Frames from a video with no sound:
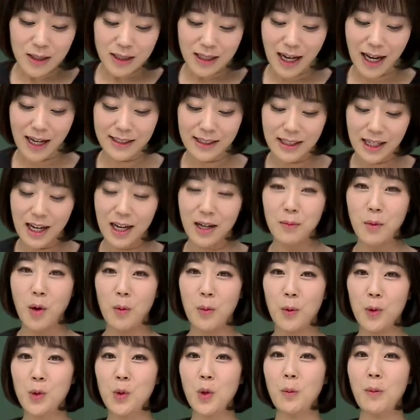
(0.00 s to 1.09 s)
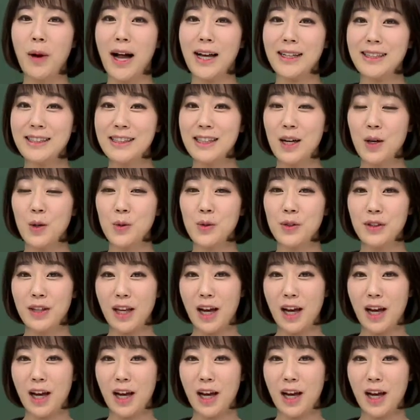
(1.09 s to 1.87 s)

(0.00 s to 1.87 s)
가장 뭐 보통 많이 나오는